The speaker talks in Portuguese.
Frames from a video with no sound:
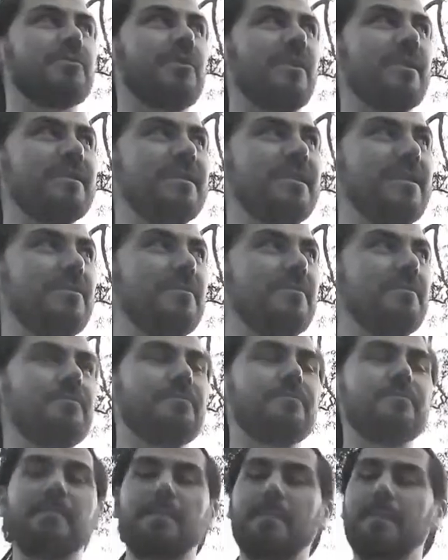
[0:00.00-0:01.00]
sozinho.
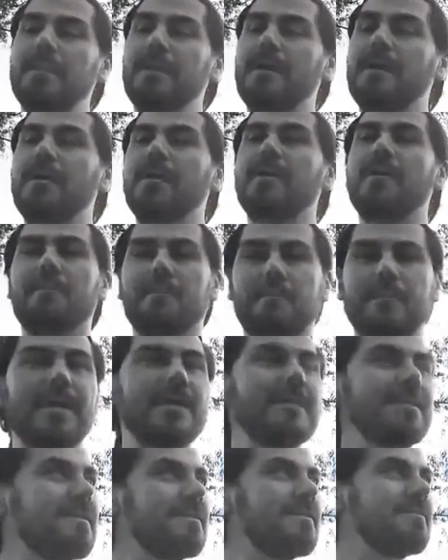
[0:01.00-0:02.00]

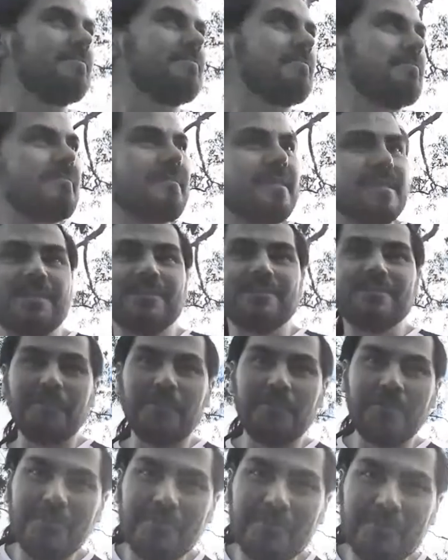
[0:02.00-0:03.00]
Mas estou
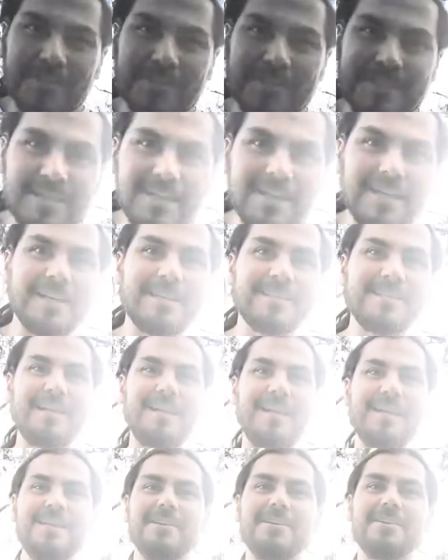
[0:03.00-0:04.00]
falando com você que está
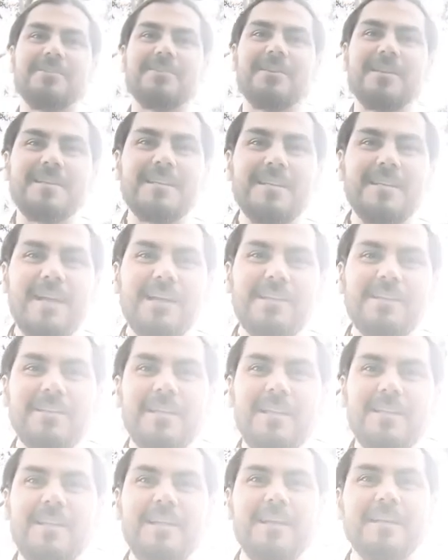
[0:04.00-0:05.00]
aí ó, desse lado
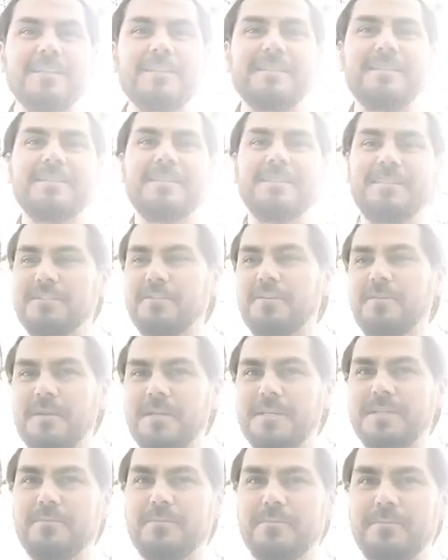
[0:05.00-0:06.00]
da tela, não é
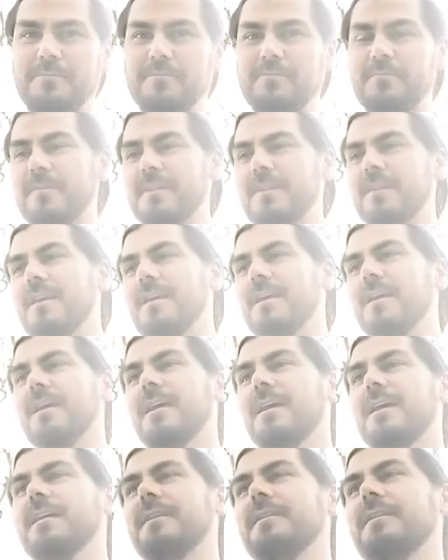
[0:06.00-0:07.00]
mesmo?
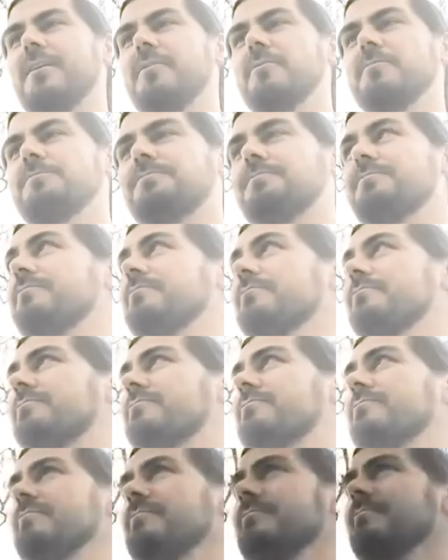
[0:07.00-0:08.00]
Então,
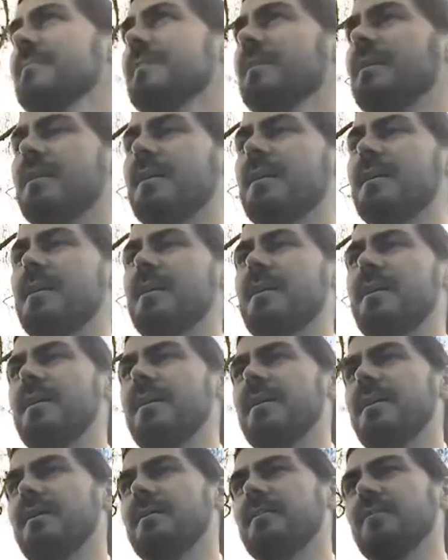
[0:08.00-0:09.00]

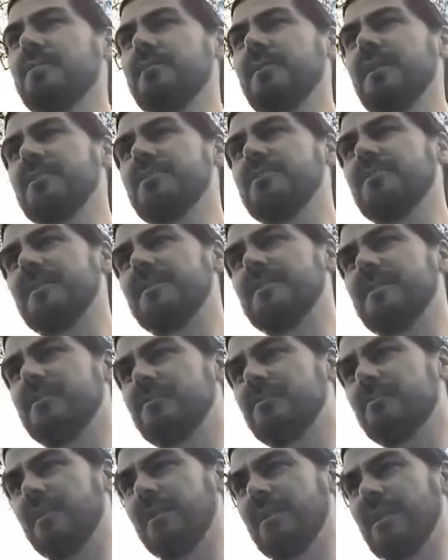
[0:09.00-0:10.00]
é, o texto é
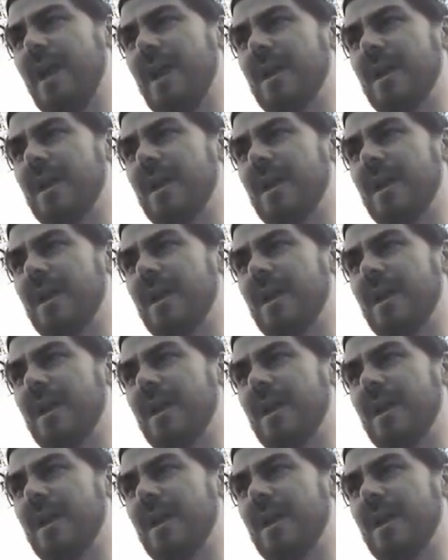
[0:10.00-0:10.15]
Censura na